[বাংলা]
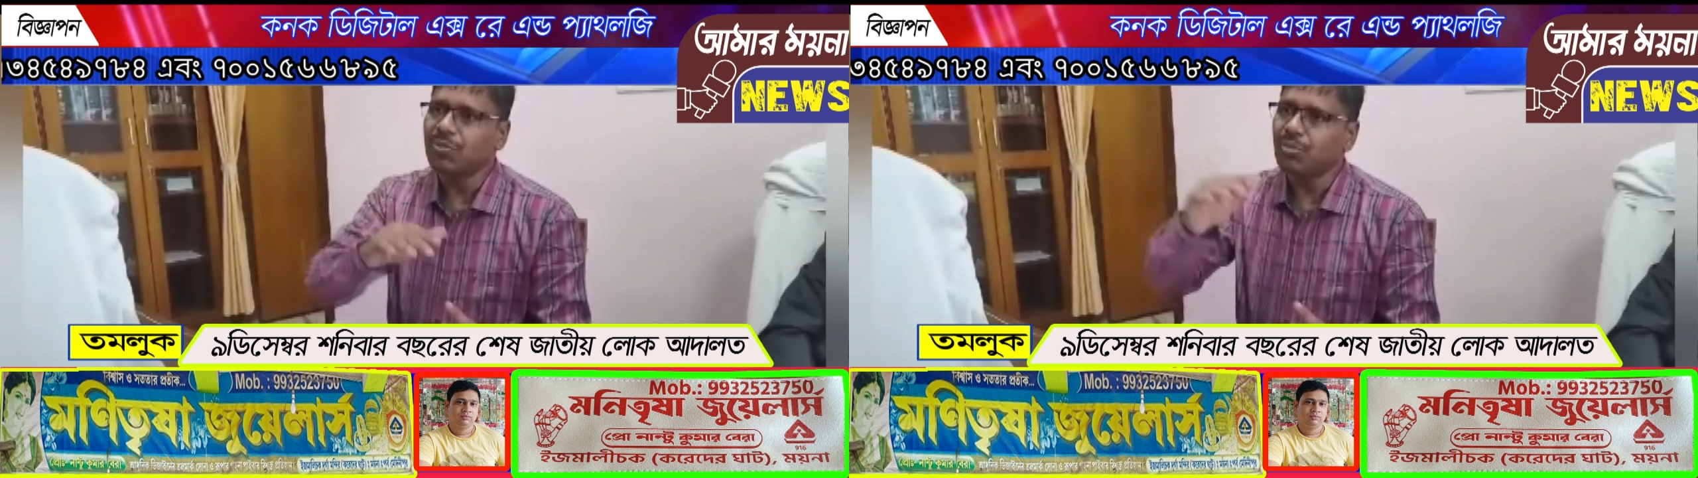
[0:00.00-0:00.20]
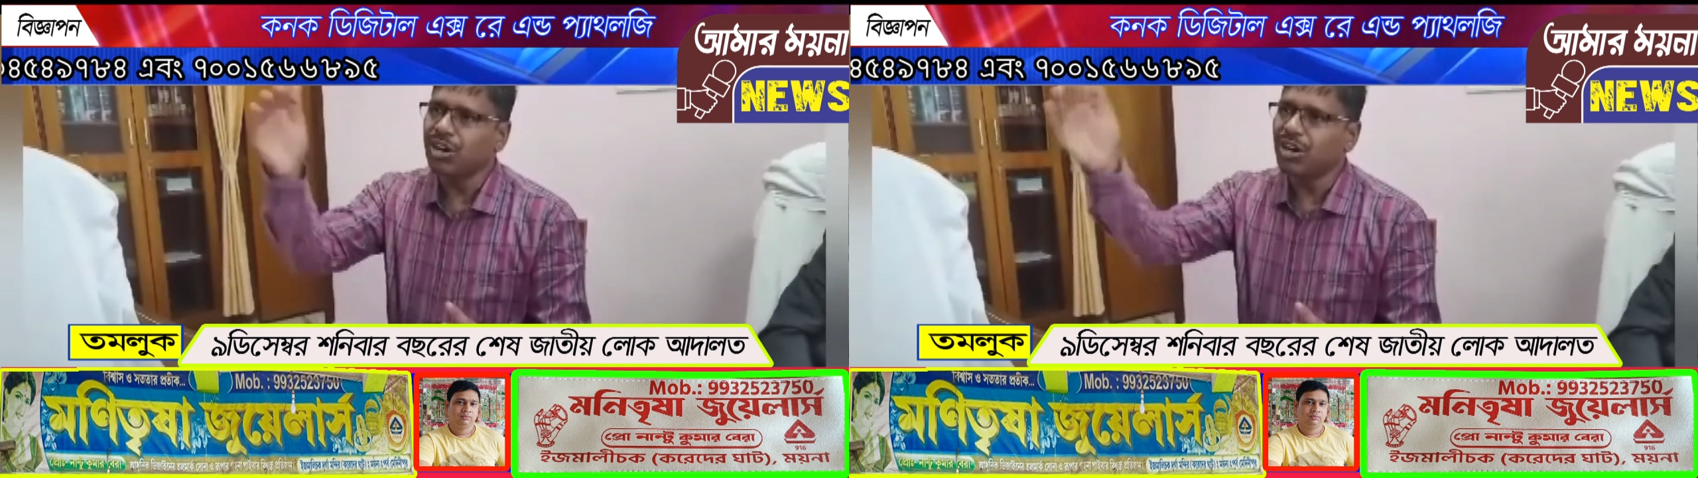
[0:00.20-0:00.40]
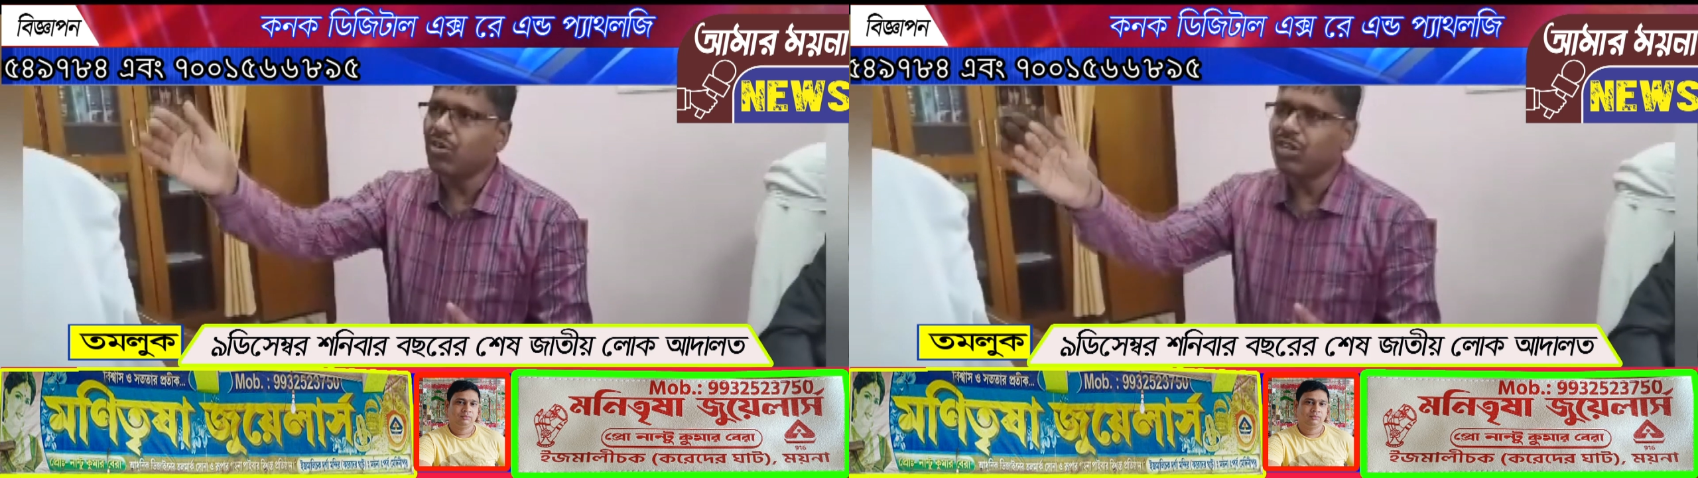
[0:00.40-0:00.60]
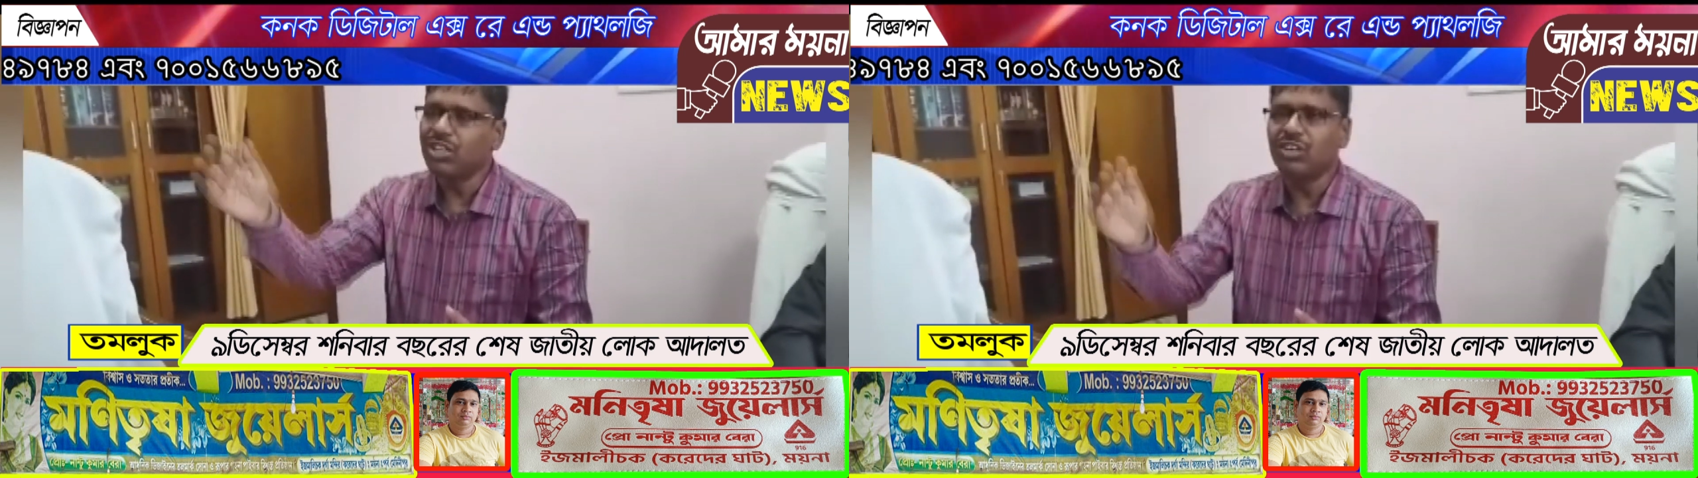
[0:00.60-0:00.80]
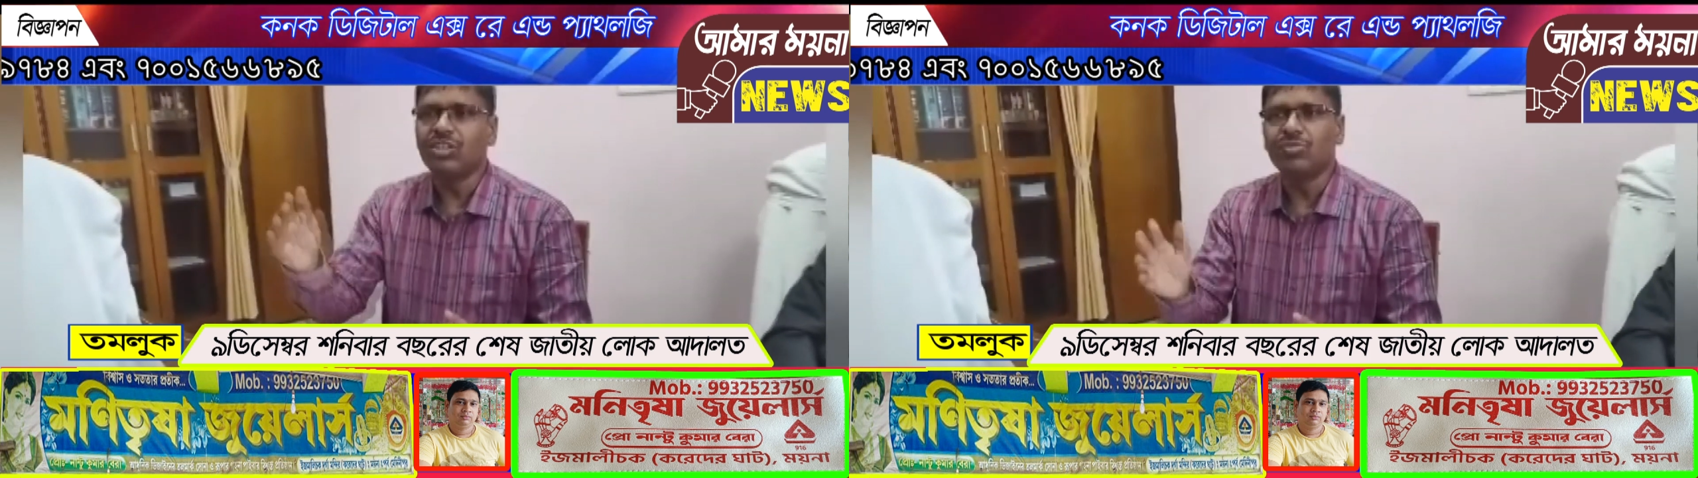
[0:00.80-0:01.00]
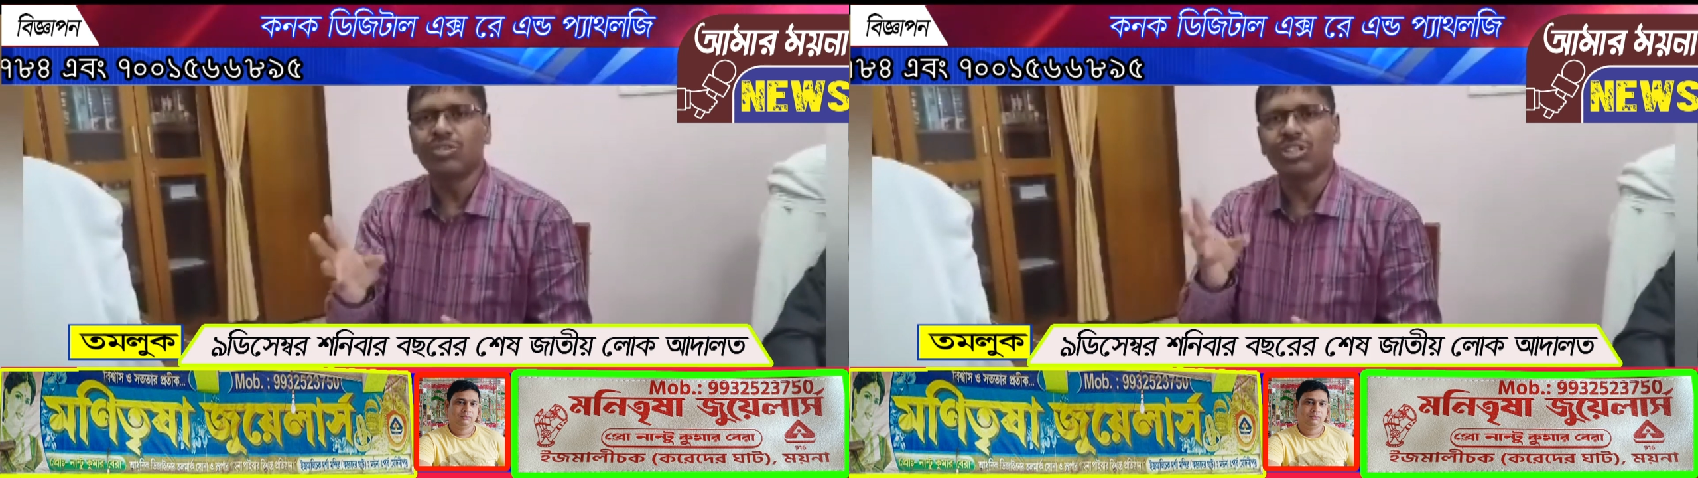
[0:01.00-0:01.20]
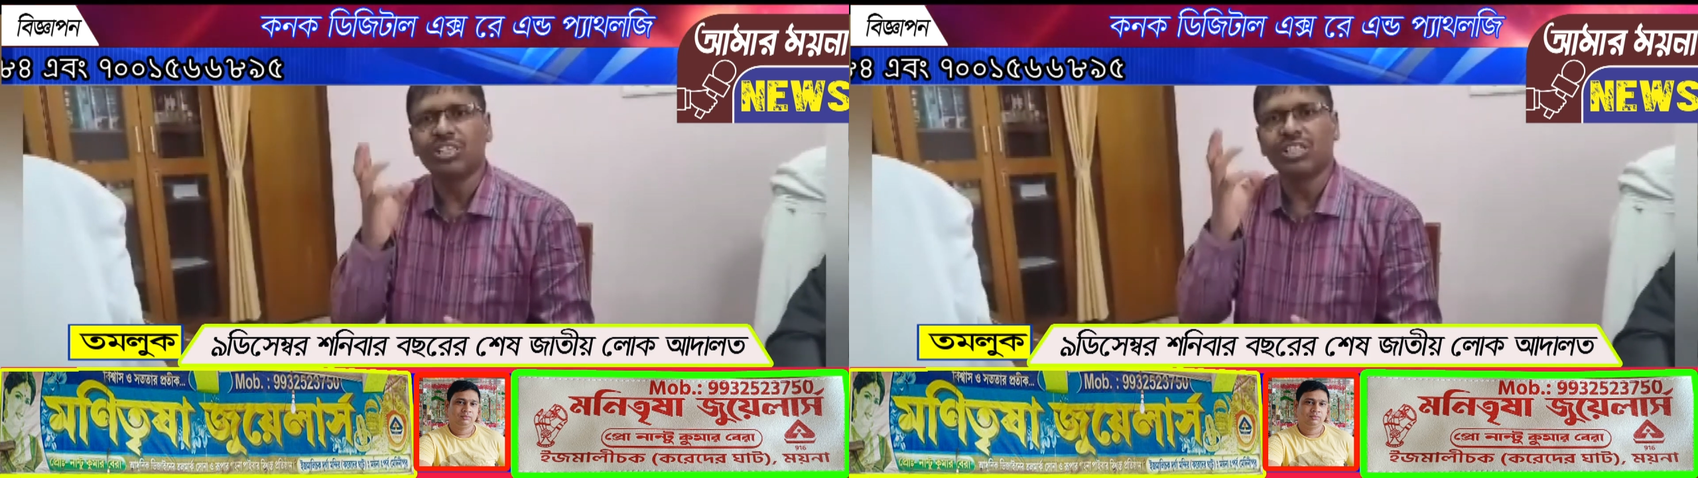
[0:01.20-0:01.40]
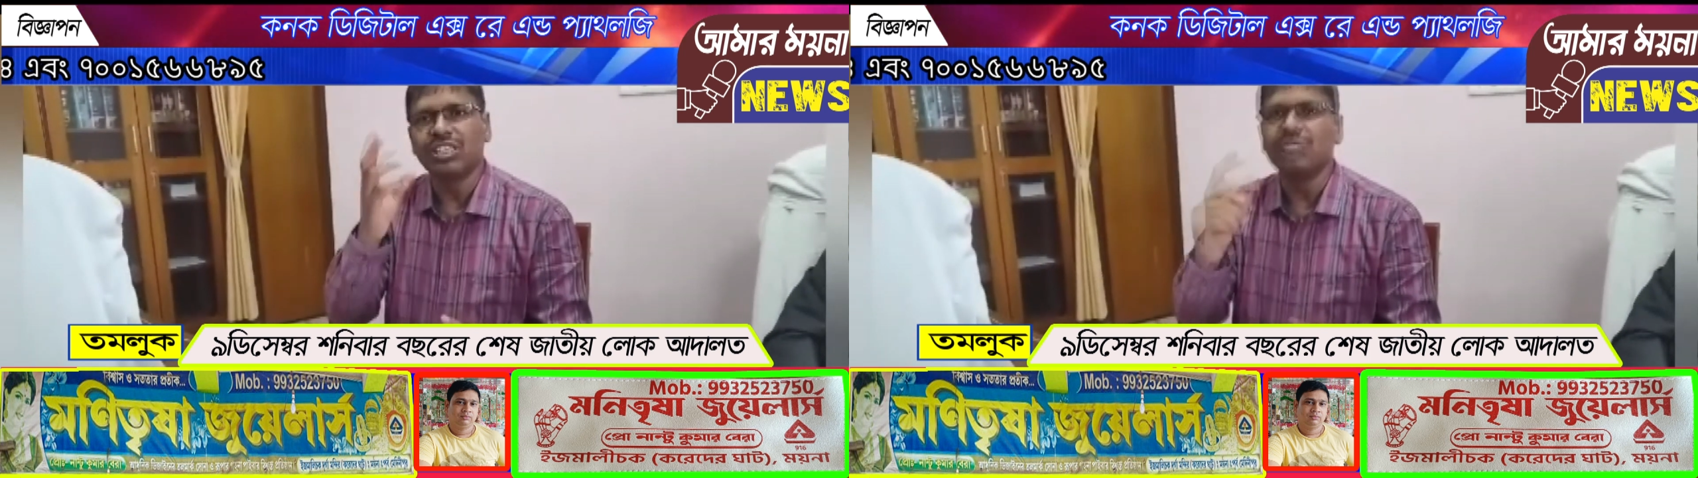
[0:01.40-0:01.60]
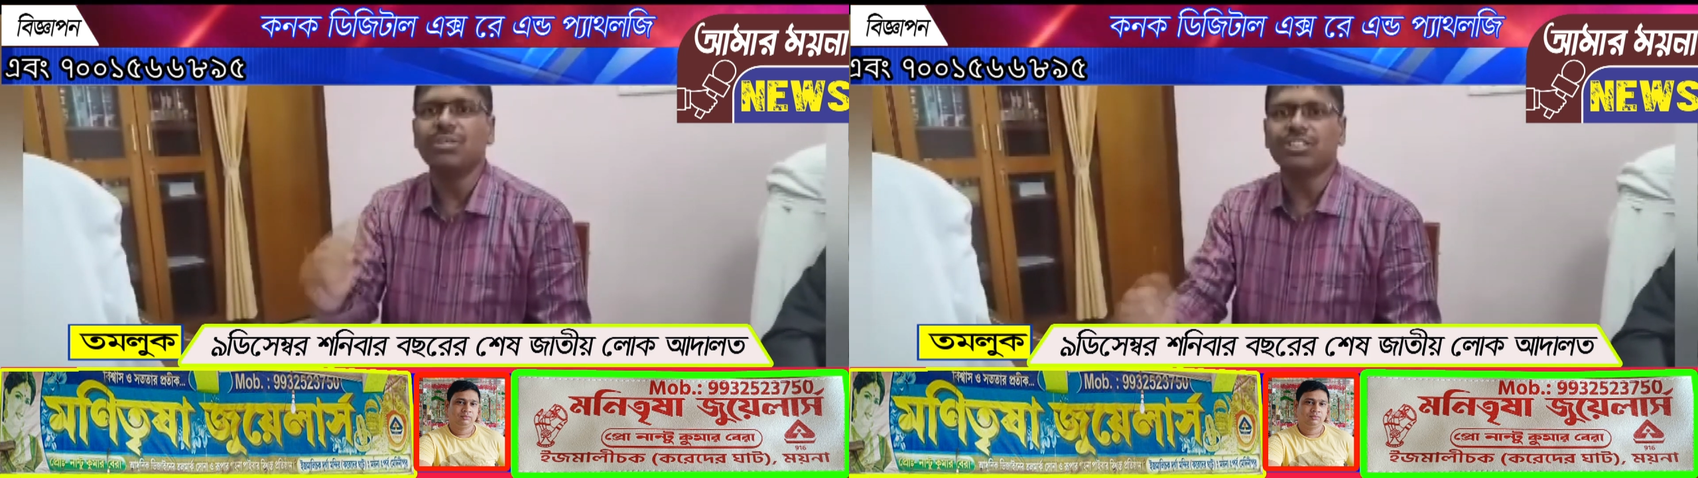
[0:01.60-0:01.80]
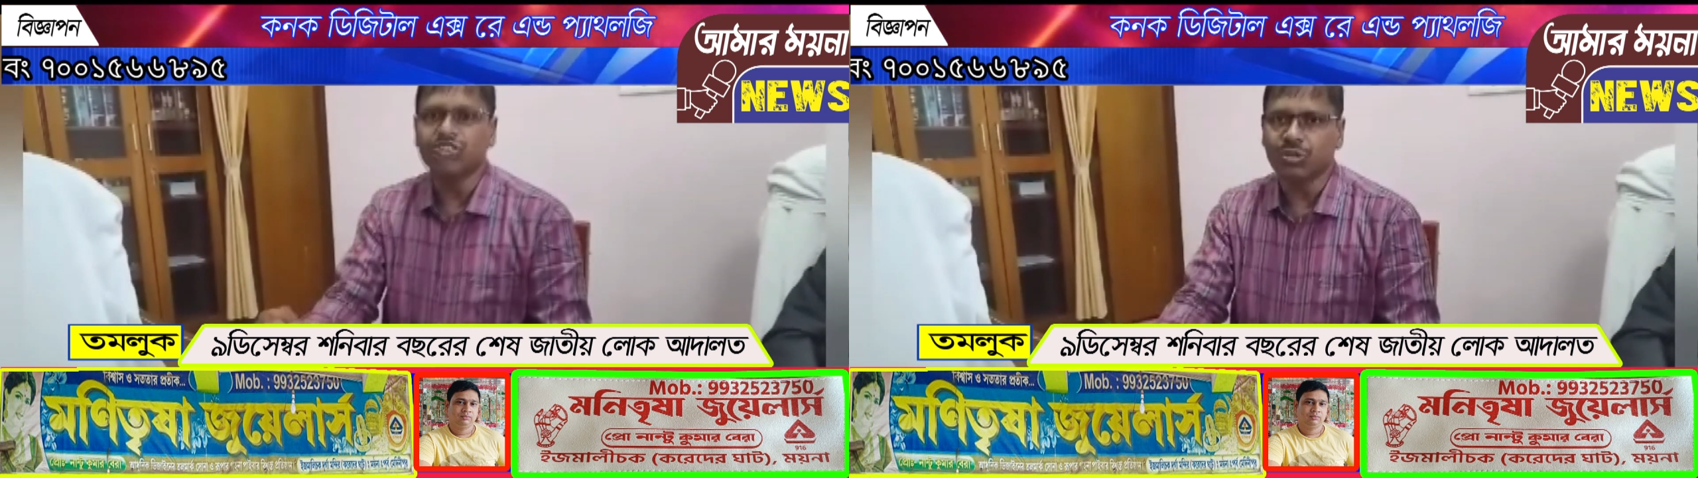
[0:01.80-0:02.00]
থেকে পরের লোক আদালতের মধ্যে যে
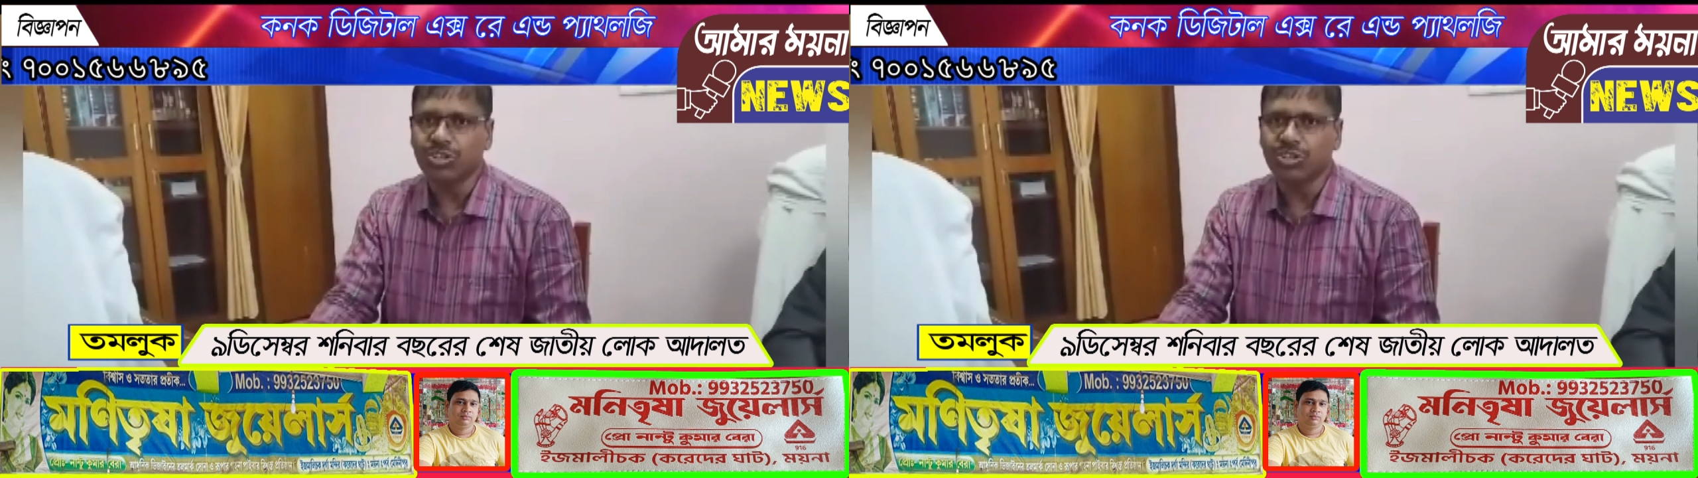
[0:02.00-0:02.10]
তিন মাস